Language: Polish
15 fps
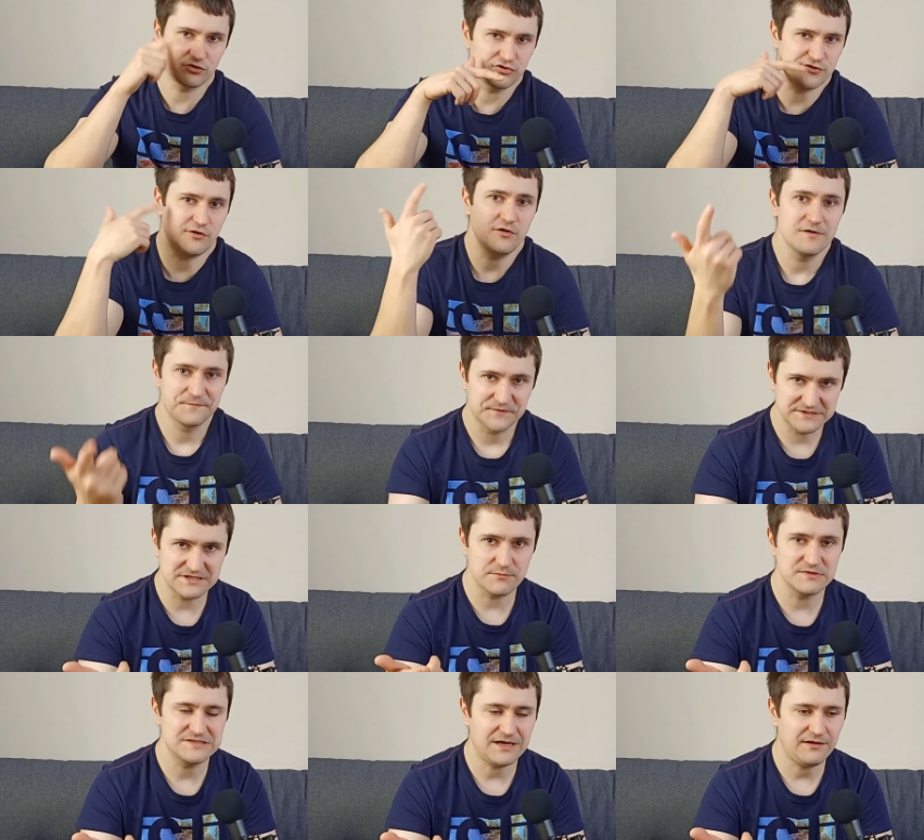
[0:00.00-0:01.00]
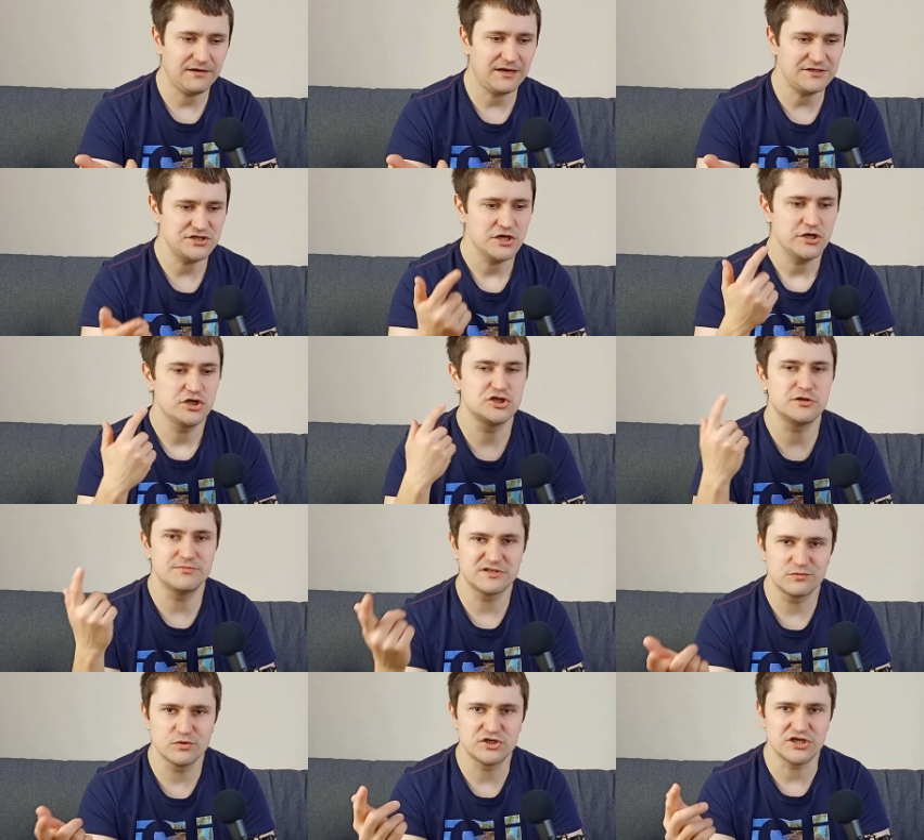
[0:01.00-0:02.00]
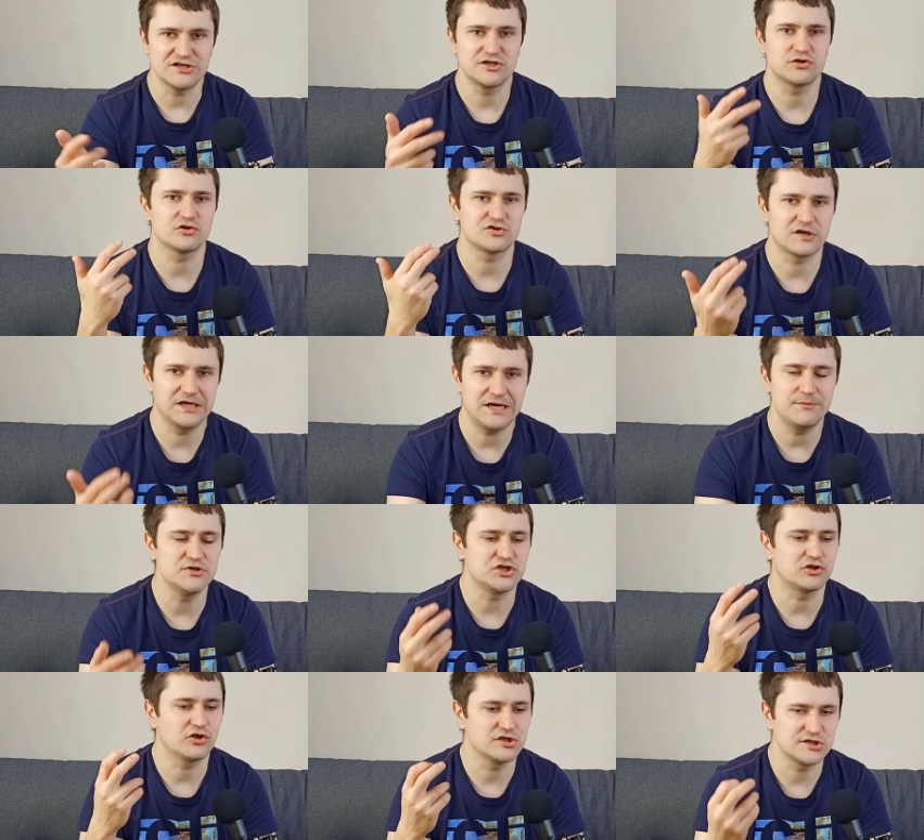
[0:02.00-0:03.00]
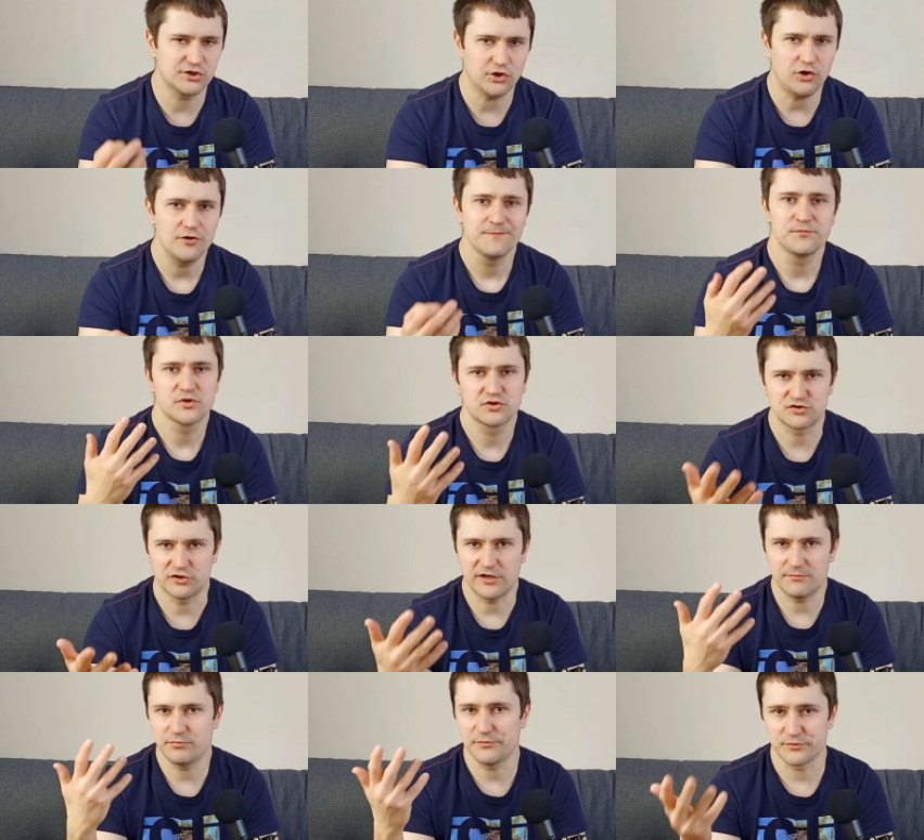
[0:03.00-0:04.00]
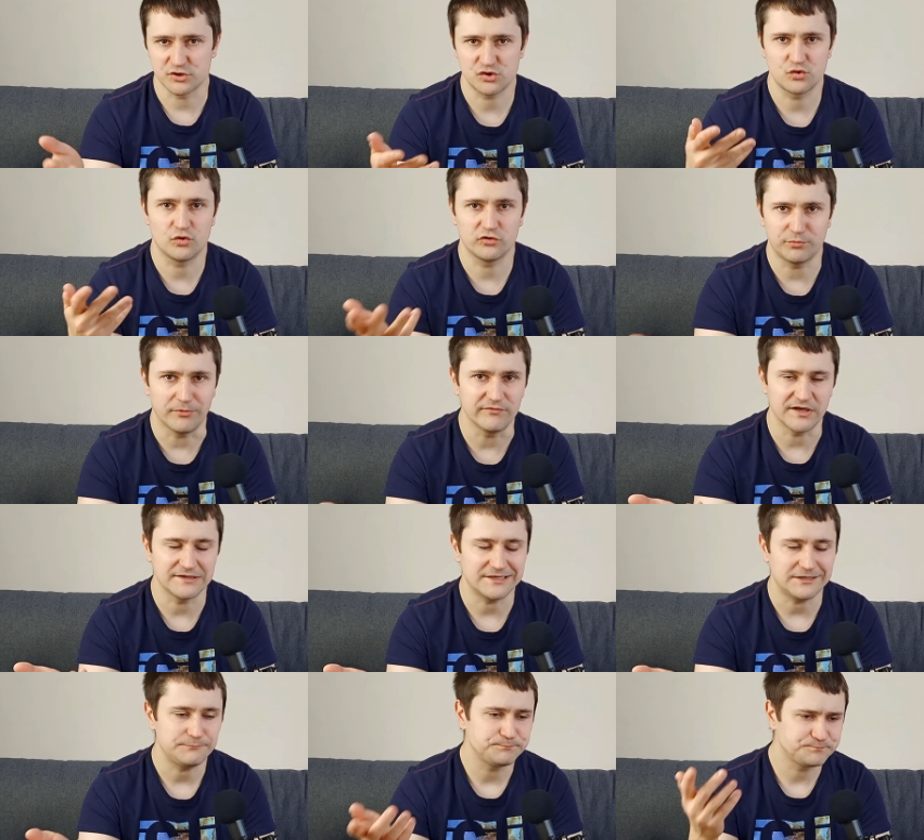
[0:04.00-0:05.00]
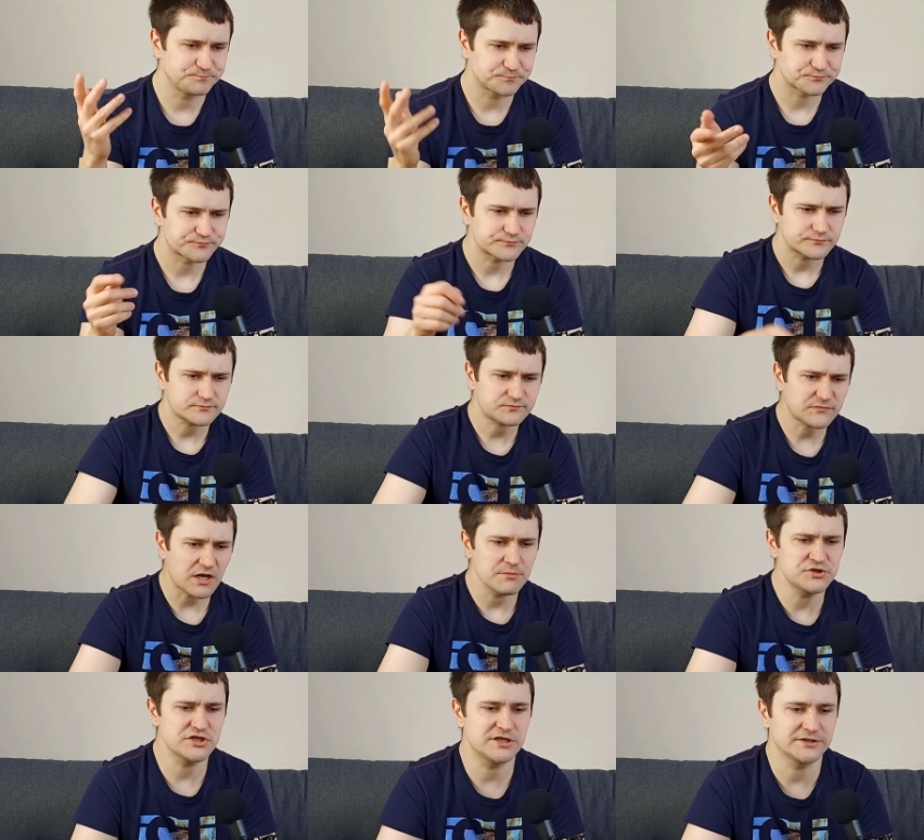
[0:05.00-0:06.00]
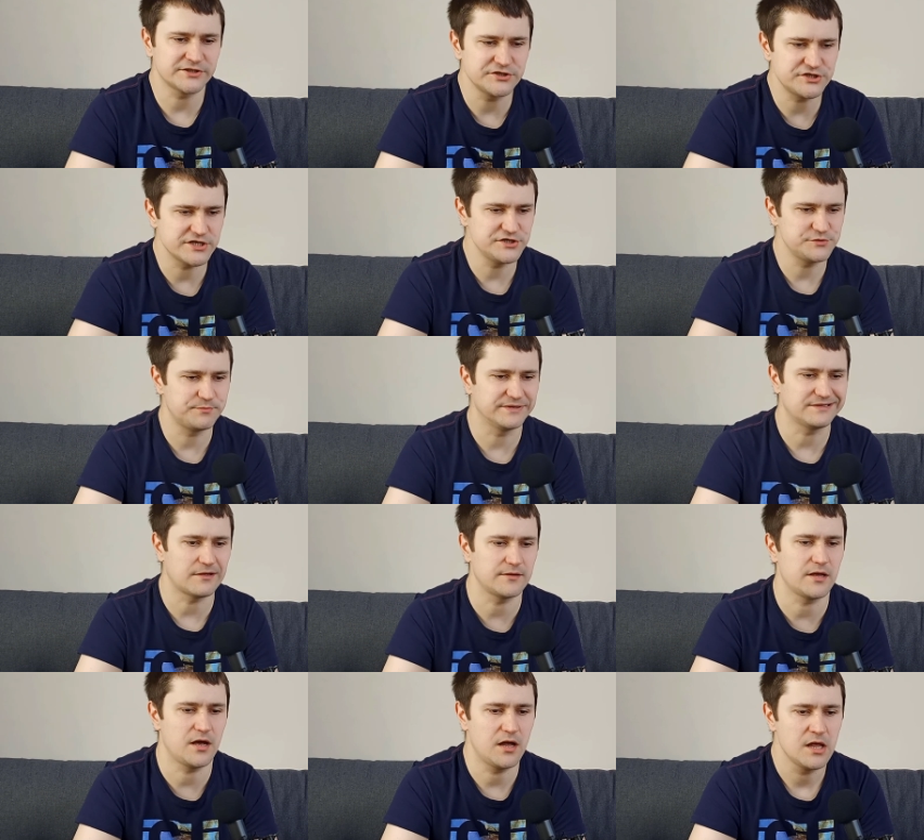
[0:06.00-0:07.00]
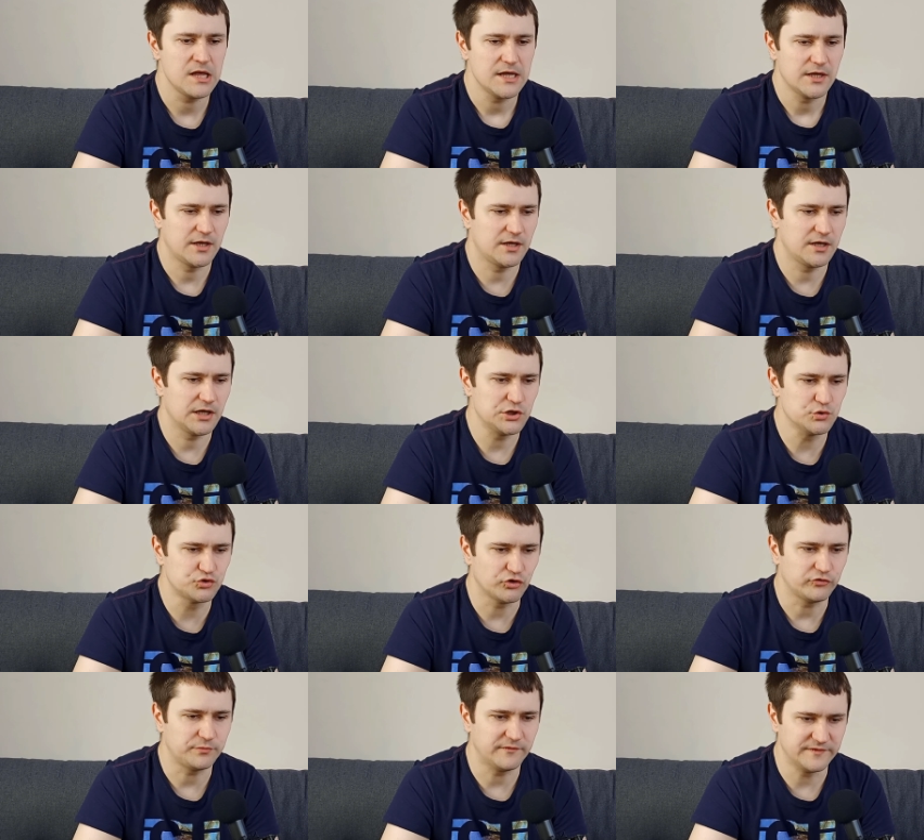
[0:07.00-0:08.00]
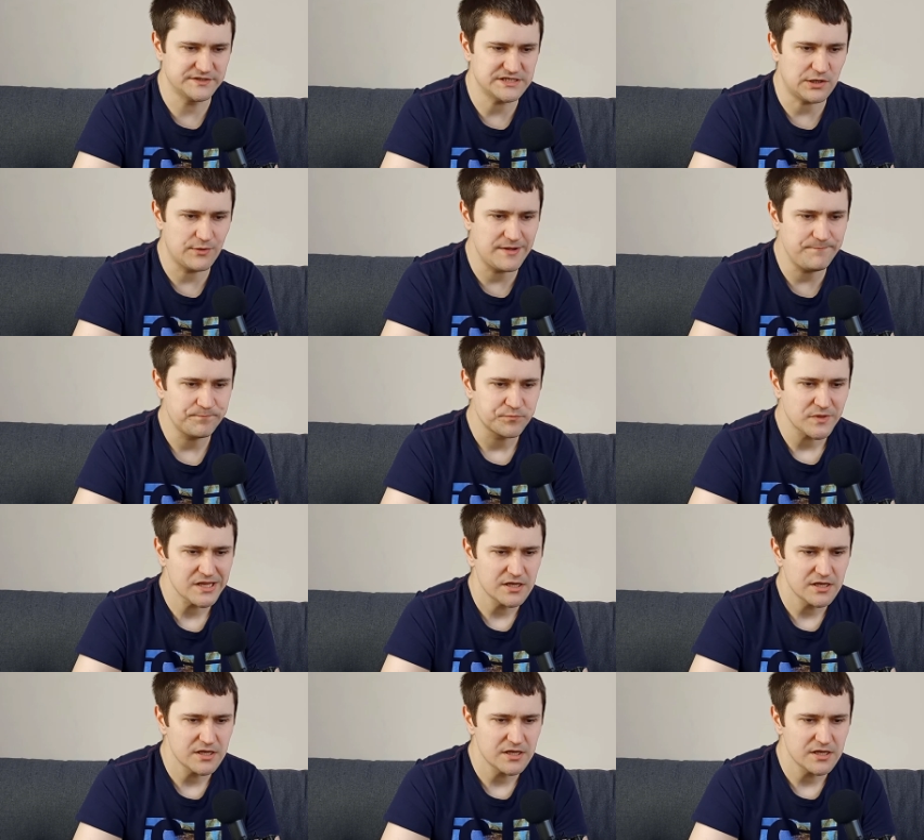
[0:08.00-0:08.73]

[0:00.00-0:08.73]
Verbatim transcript: to, co chcemy zagrać i żeby słyszeć to, co gramy, czy to jest to, co nam po prostu odpowiada. Myślę, że na tę część pytania e, już odpowiedziałem.